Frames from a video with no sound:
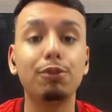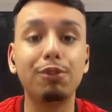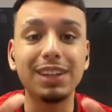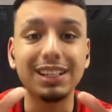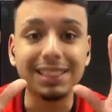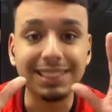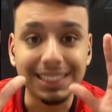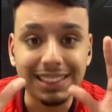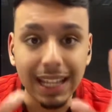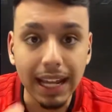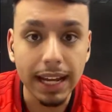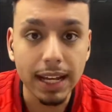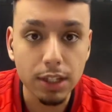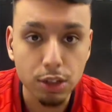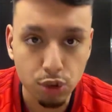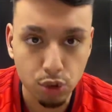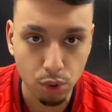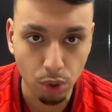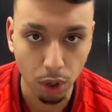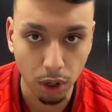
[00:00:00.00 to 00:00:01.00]
faz
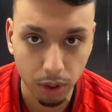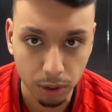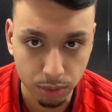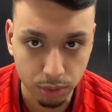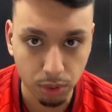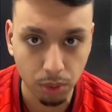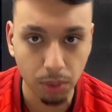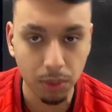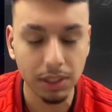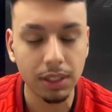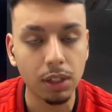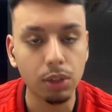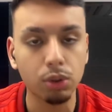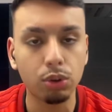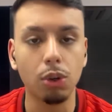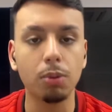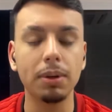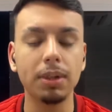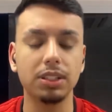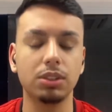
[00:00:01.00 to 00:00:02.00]
10 jogos que o Inter
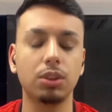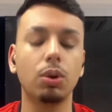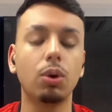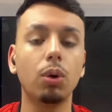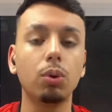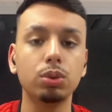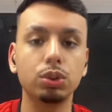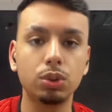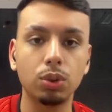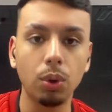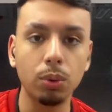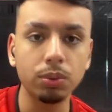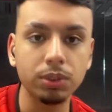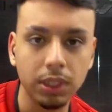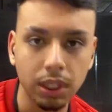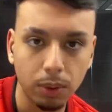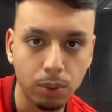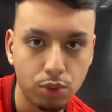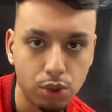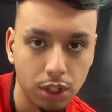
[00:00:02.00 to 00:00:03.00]
toma gols
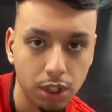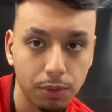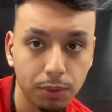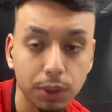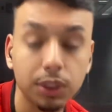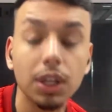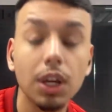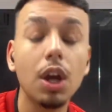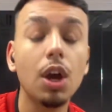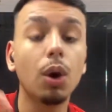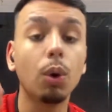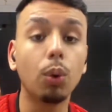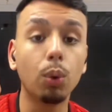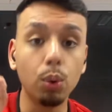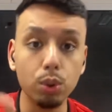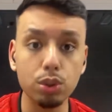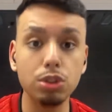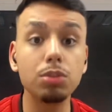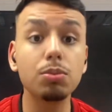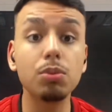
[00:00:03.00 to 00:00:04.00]
consecutivos, o
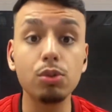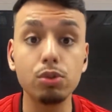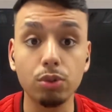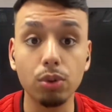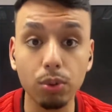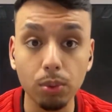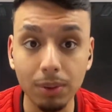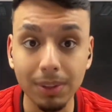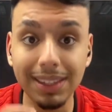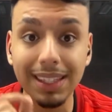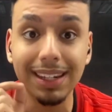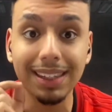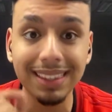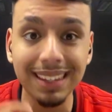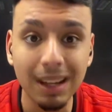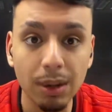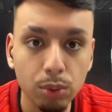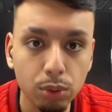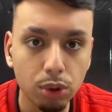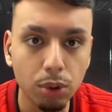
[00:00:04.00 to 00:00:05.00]
último jogo que o Inter
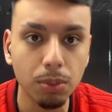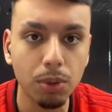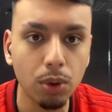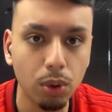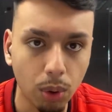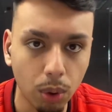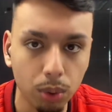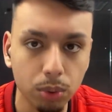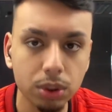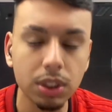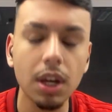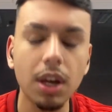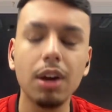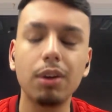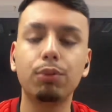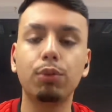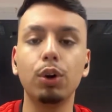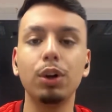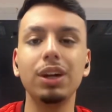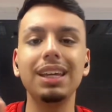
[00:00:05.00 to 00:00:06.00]
não tomou gols
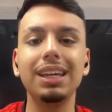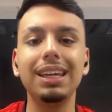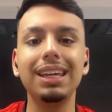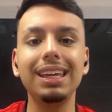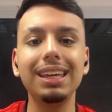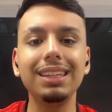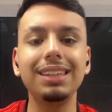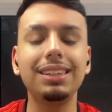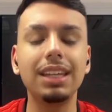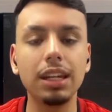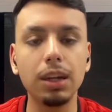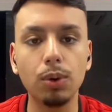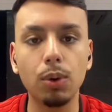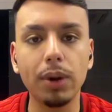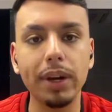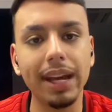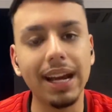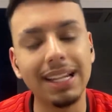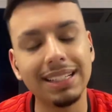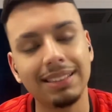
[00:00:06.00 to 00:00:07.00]
foi Inter e
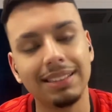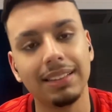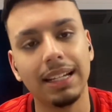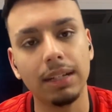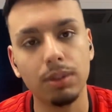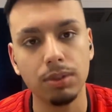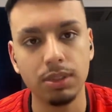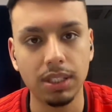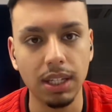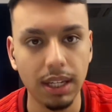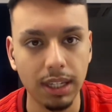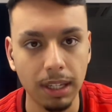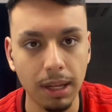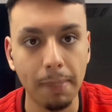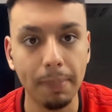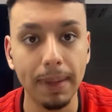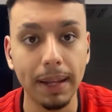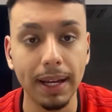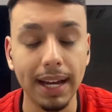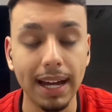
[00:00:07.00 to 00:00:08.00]
Goiás lá no
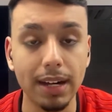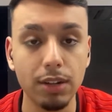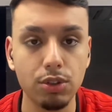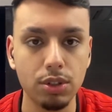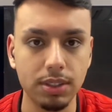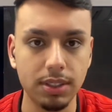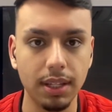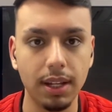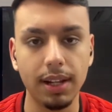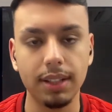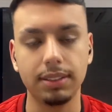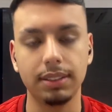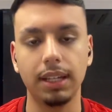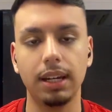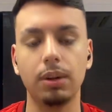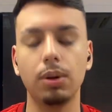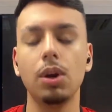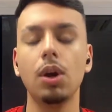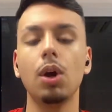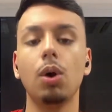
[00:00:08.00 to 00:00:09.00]
Serrinha, placar de 0 a
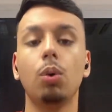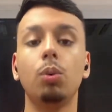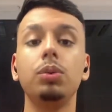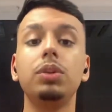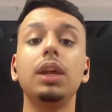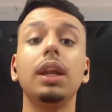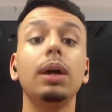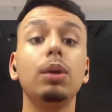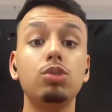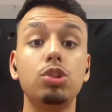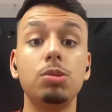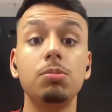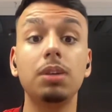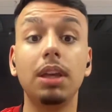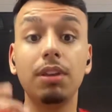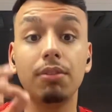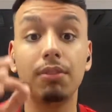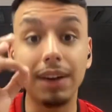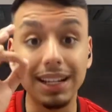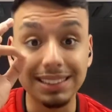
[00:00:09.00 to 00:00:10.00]
0 o Inter é um time
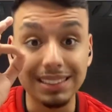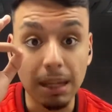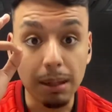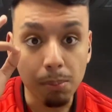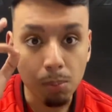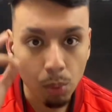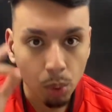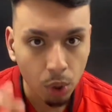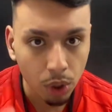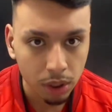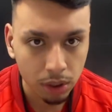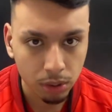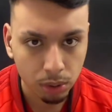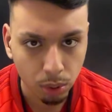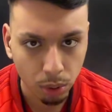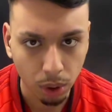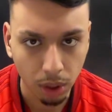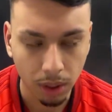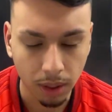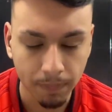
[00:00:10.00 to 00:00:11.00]
que vaza
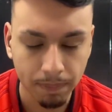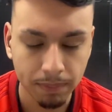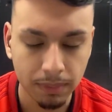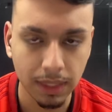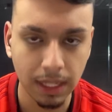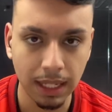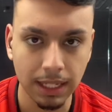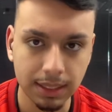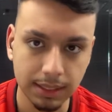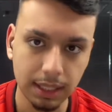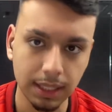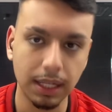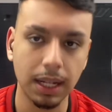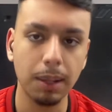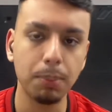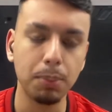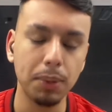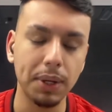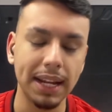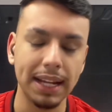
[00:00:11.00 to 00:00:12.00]
muito nesse
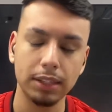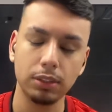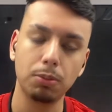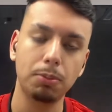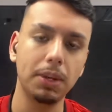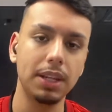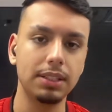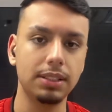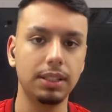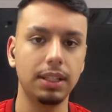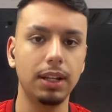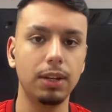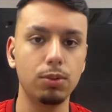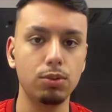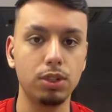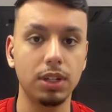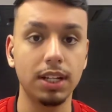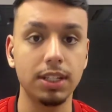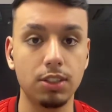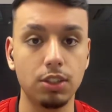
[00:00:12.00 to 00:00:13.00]
Campeonato Brasileiro,
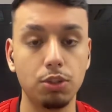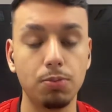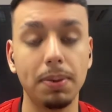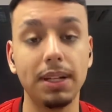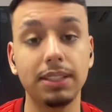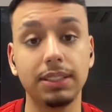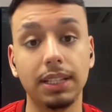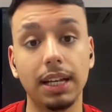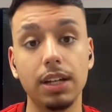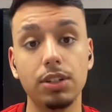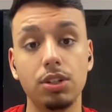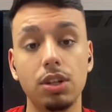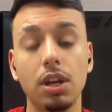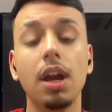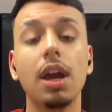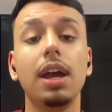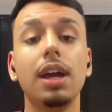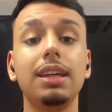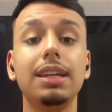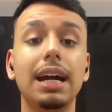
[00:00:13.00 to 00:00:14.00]
diga-se de
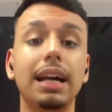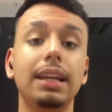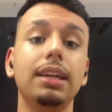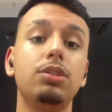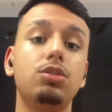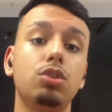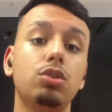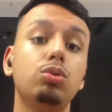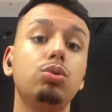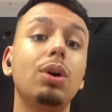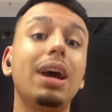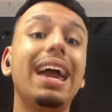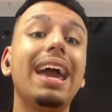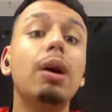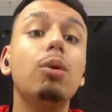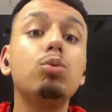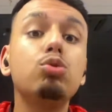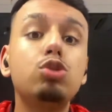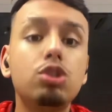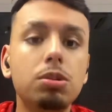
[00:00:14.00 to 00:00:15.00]
passagem, e além disso é
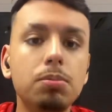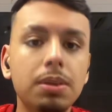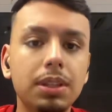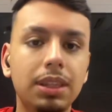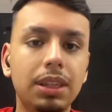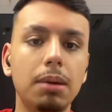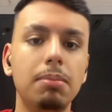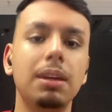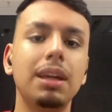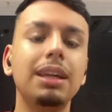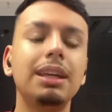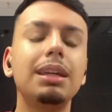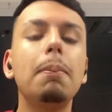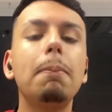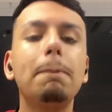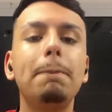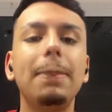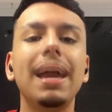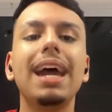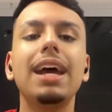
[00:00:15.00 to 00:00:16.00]
um time também que
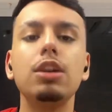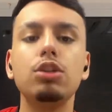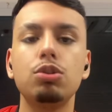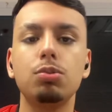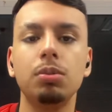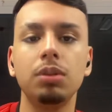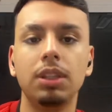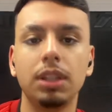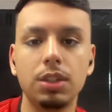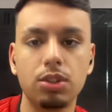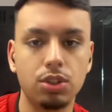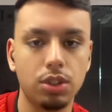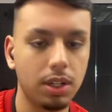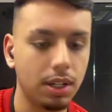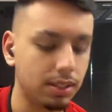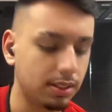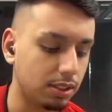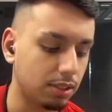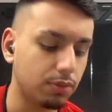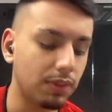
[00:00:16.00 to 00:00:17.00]
perde muitas
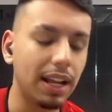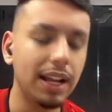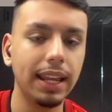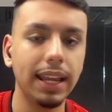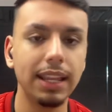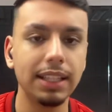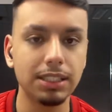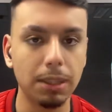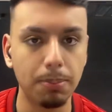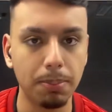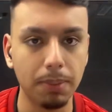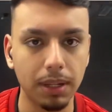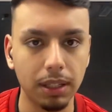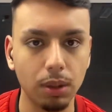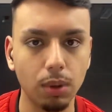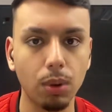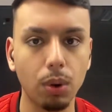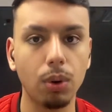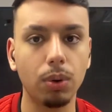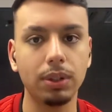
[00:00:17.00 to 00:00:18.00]
chances. Valência
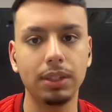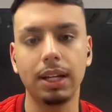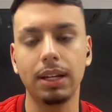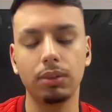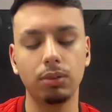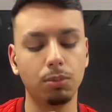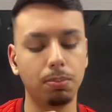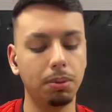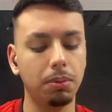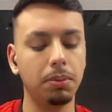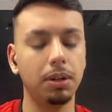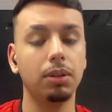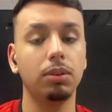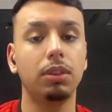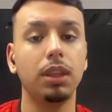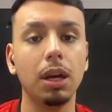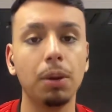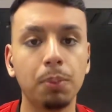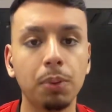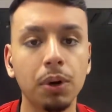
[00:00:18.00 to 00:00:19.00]
perdeu o gol claro no primeiro
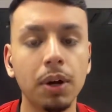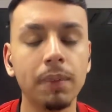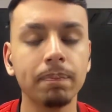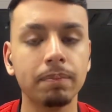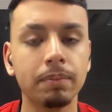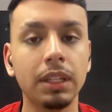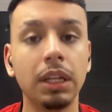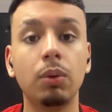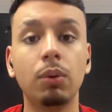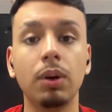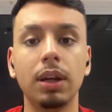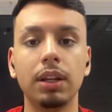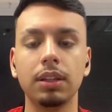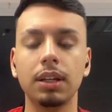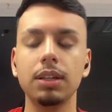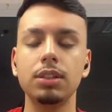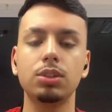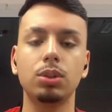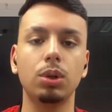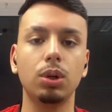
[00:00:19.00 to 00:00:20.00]
tempo, Nico
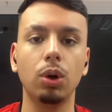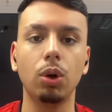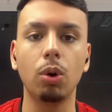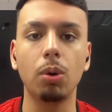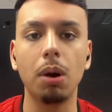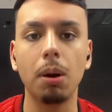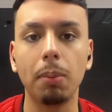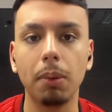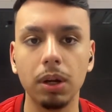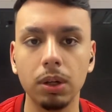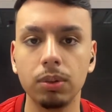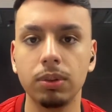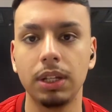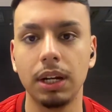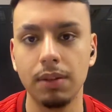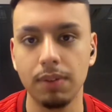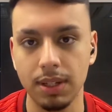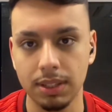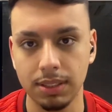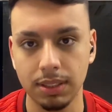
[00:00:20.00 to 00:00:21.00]
Hernandes colocou uma bola no
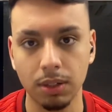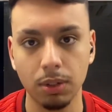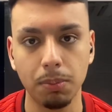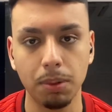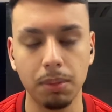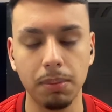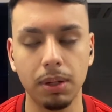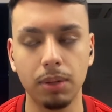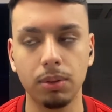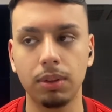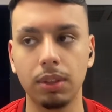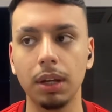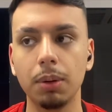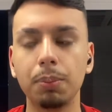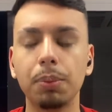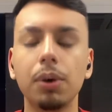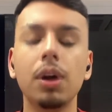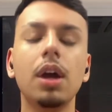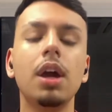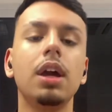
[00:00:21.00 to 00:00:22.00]
travessão no primeiro
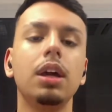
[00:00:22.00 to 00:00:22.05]
tempo